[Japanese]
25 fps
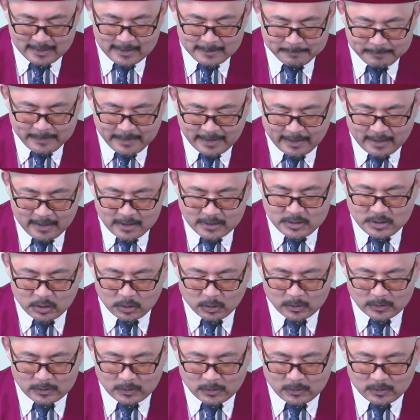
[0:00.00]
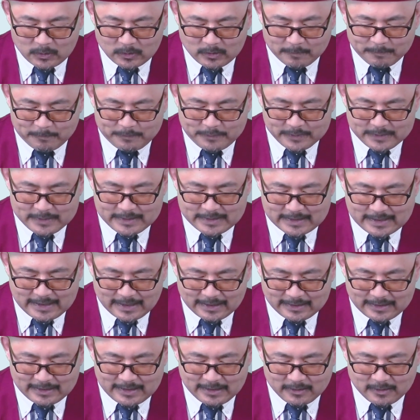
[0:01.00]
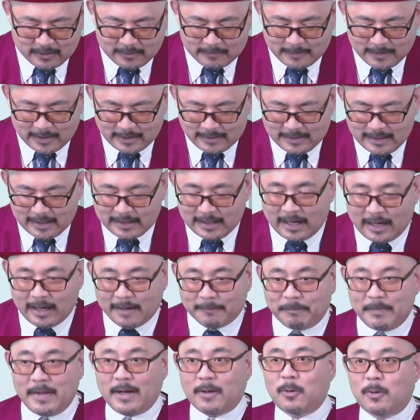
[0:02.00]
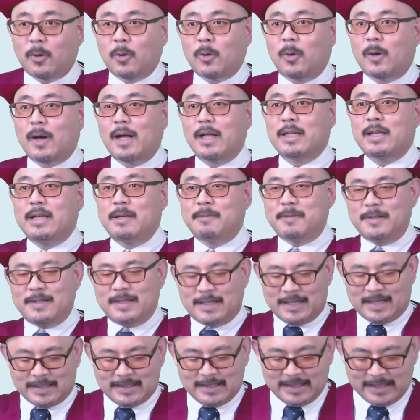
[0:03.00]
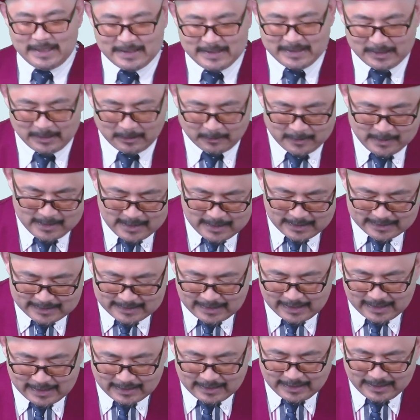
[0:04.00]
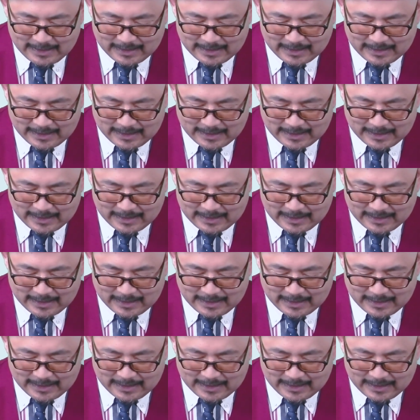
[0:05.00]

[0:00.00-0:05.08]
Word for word: でちょうどこのぶつかってるこの真ん中で、ここがに分割ですよ。さらに